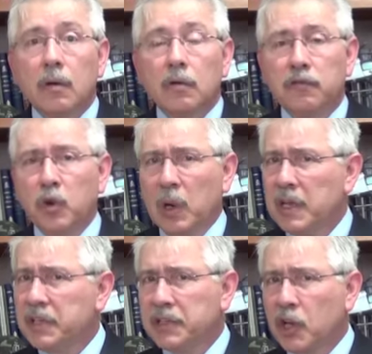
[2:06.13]

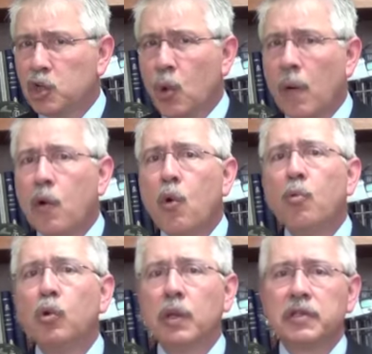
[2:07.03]
Violência sexual é
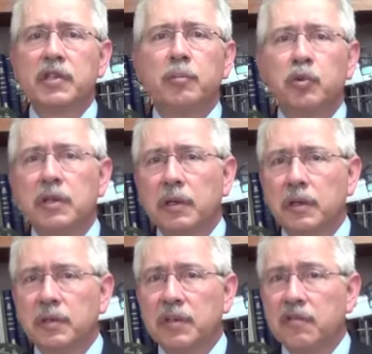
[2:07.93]
comum nesse tipo de,
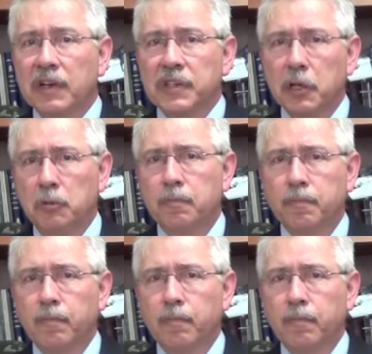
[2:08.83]
de invasão.